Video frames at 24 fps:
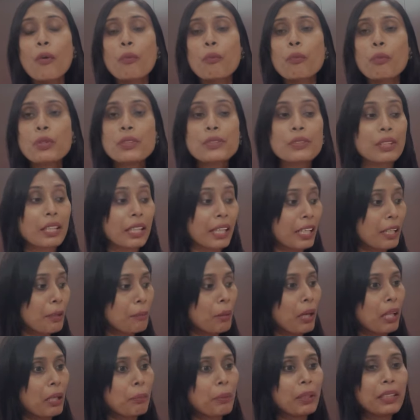वो
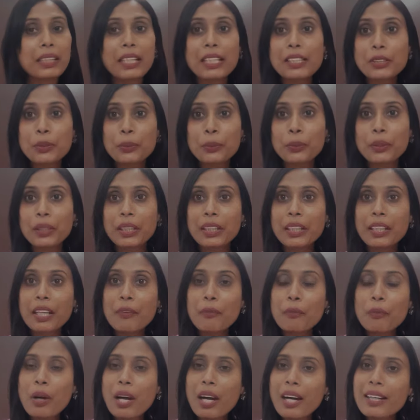एक बार बन गए ज़रूरी नहीं
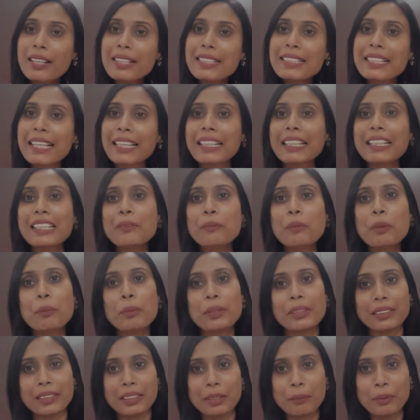है वो हर सेकेंड में
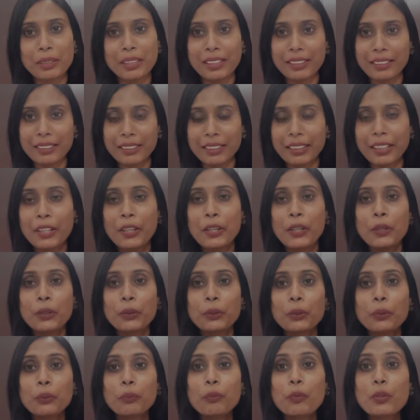बनते बिगड़ते हैं
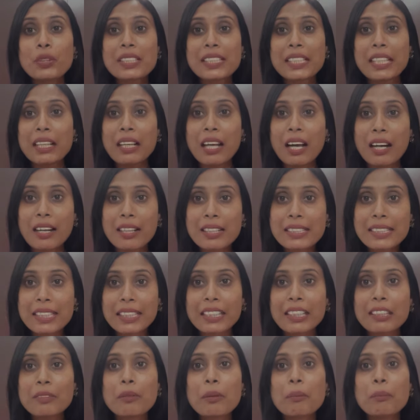तो वो सेल हर
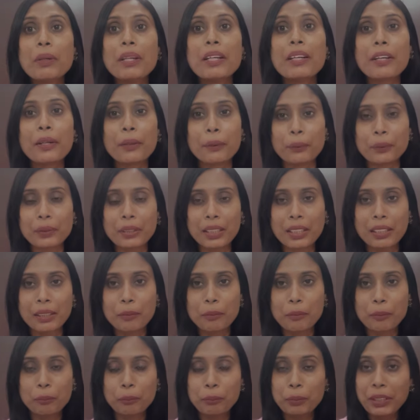सेकेंड में बन रहे होते
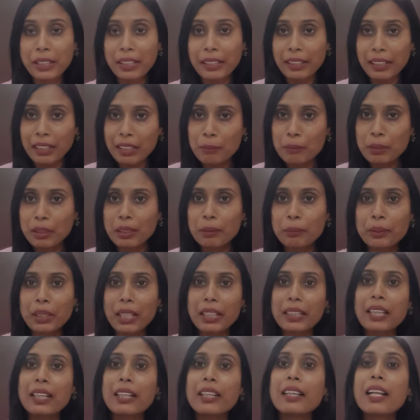हैं बिगड़ने का मतलब
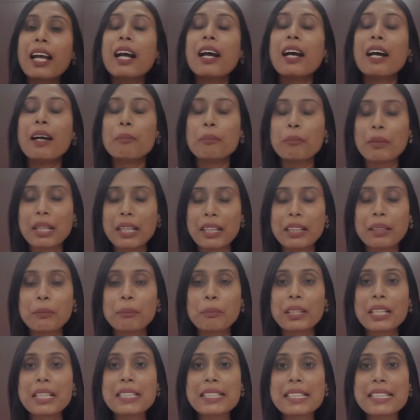क्या है कि अगर
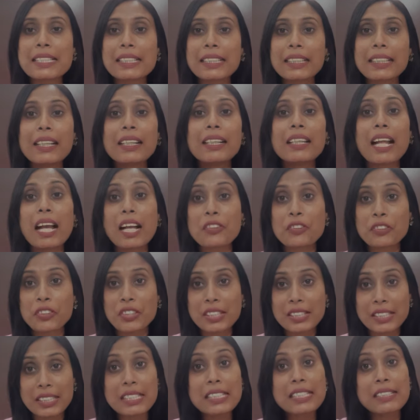मैं मेरा सेंस है कि अगर
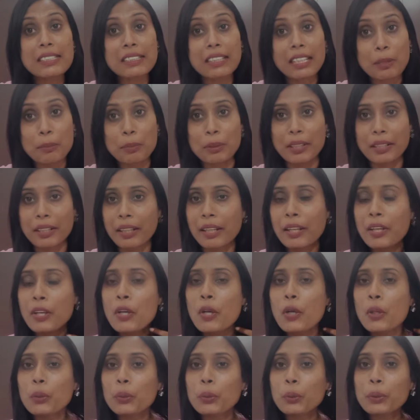अच्छे सेल्स नहीं बन रहे
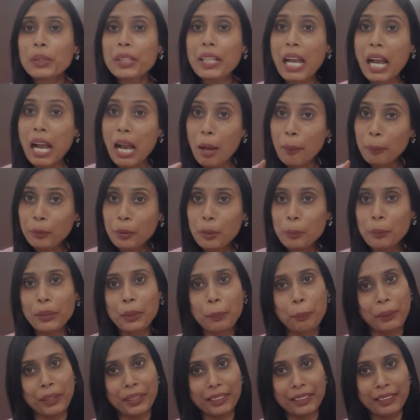हैं तो ये आपके ऊपर
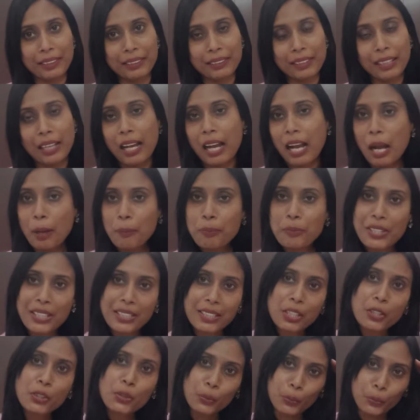डिपेंड करता है आप
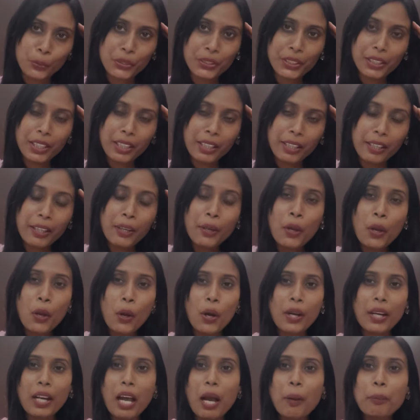जैसा सोचते हैं
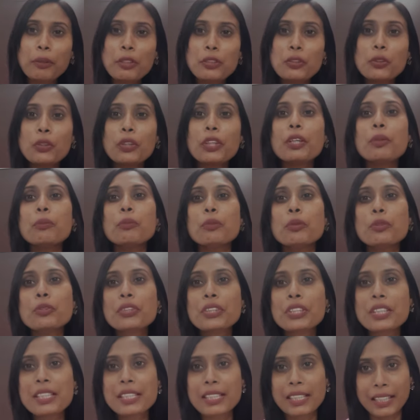और आपके जो
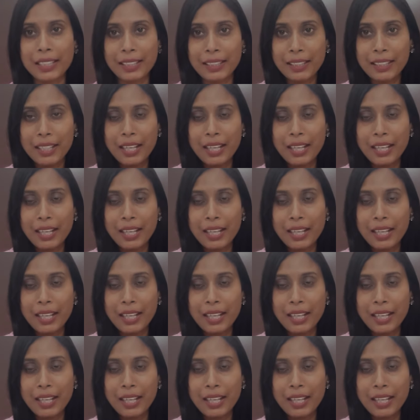इमोशंस हैं